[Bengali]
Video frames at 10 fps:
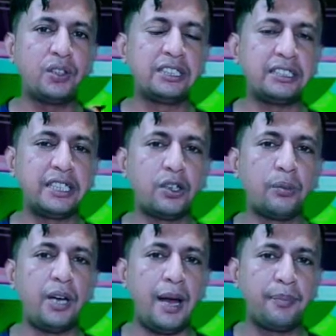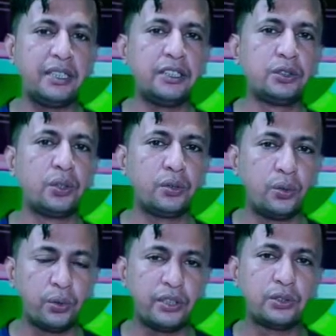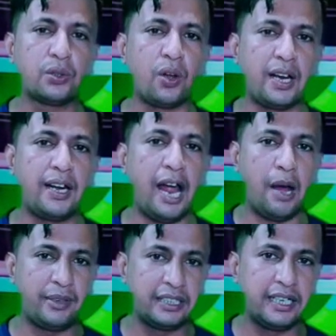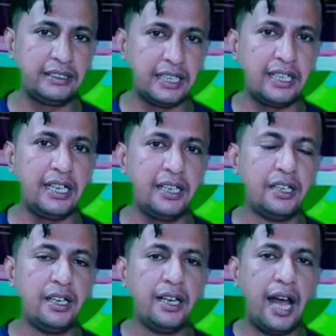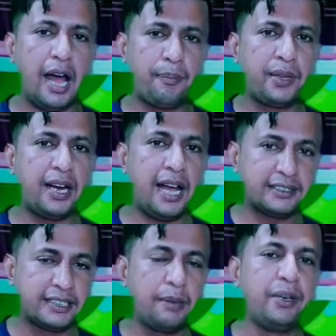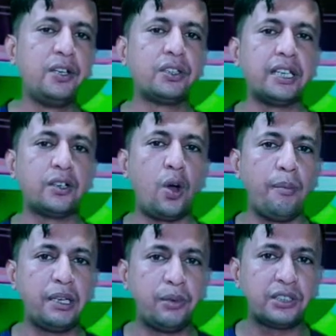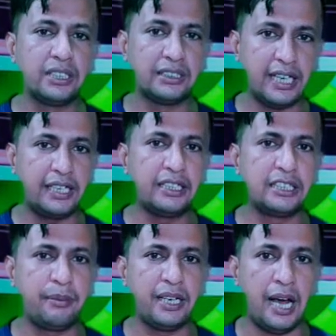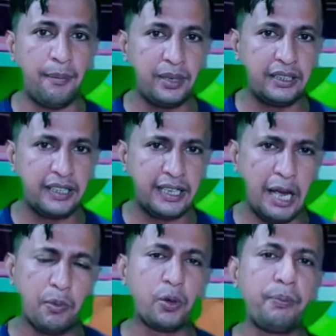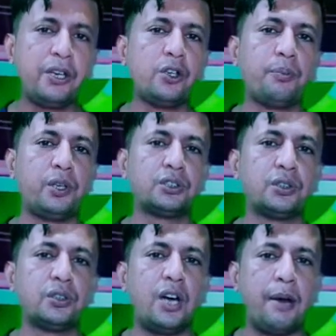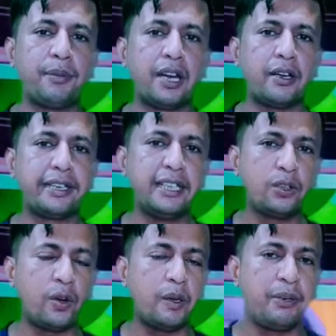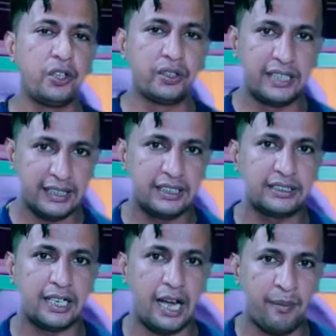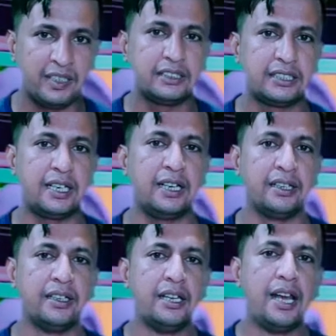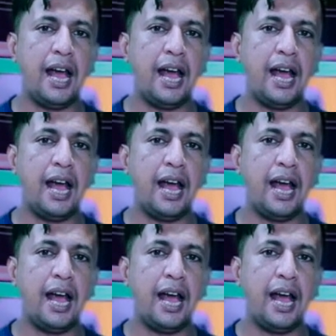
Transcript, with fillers: আমরাও চেষ্টা করব আপনাদের জন্য কোনো কিছু করার আমাদের এই চ্যানেলে আপনারা আজকের ভিডিওতে কমেন্ট বক্সে জানিয়ে যাবেন আপনাদের কেমন ভিডিও পছন্দ আপনারা কি ধরনের ভিডিও দেখতে চান আমাদের চ্যানেলে